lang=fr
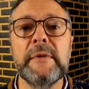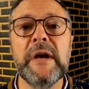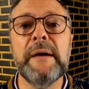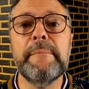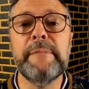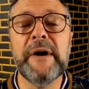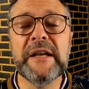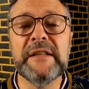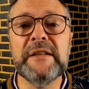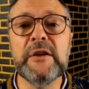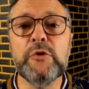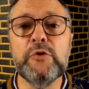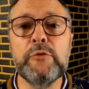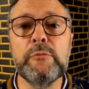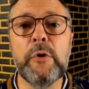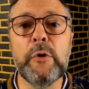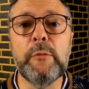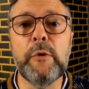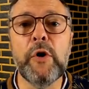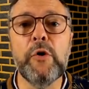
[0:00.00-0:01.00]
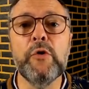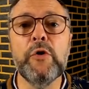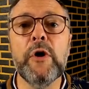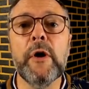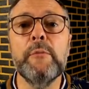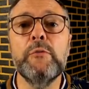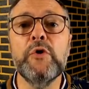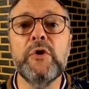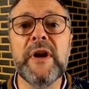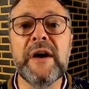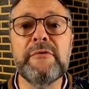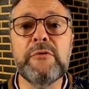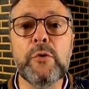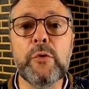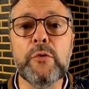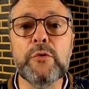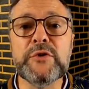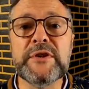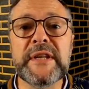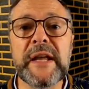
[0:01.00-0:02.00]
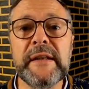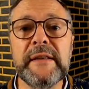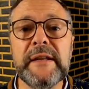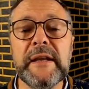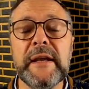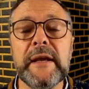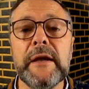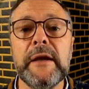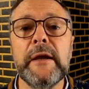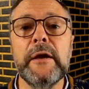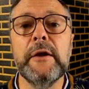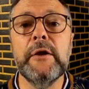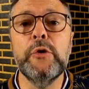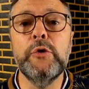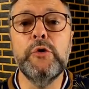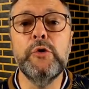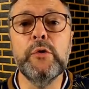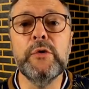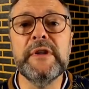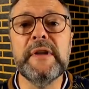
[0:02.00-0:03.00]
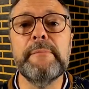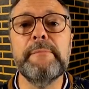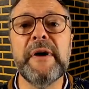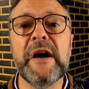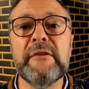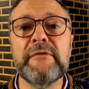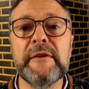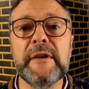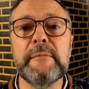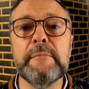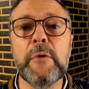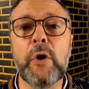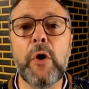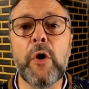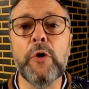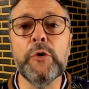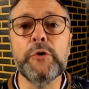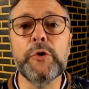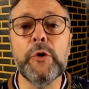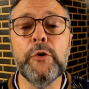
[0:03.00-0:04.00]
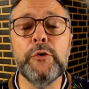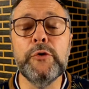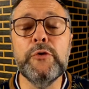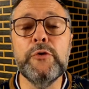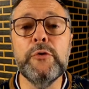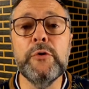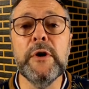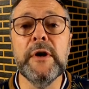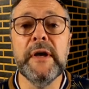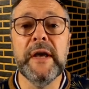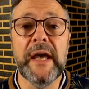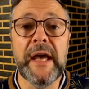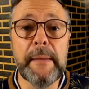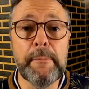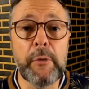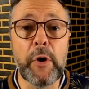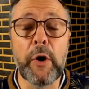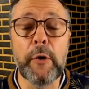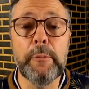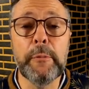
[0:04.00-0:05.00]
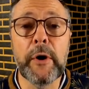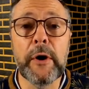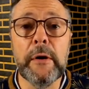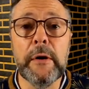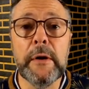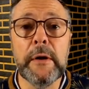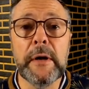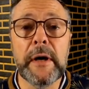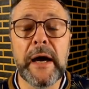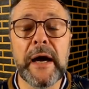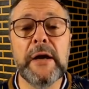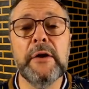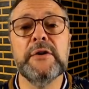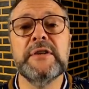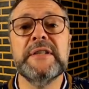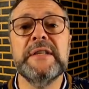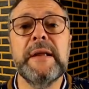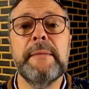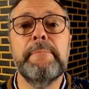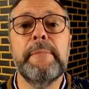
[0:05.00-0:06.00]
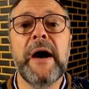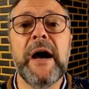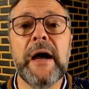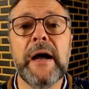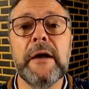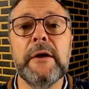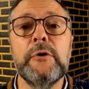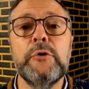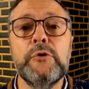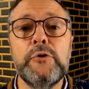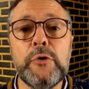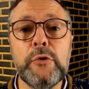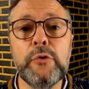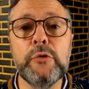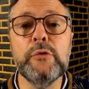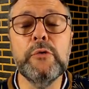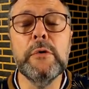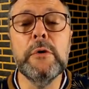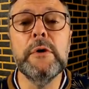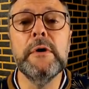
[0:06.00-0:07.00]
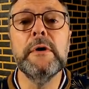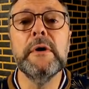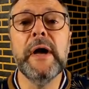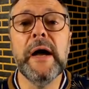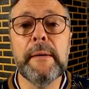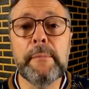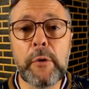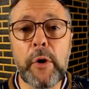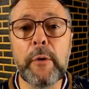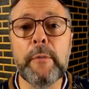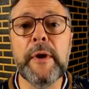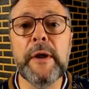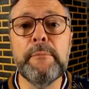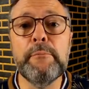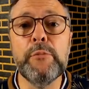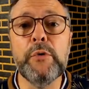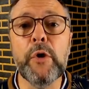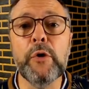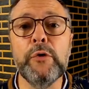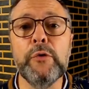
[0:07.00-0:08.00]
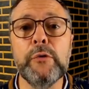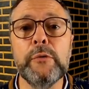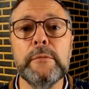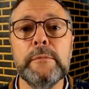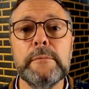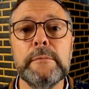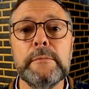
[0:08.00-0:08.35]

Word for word: mais à partir du moment où, comme nous l'avons constaté, tout est parfaitement entretenu et propre, alors ce n'est pas du tout un problème pour nous.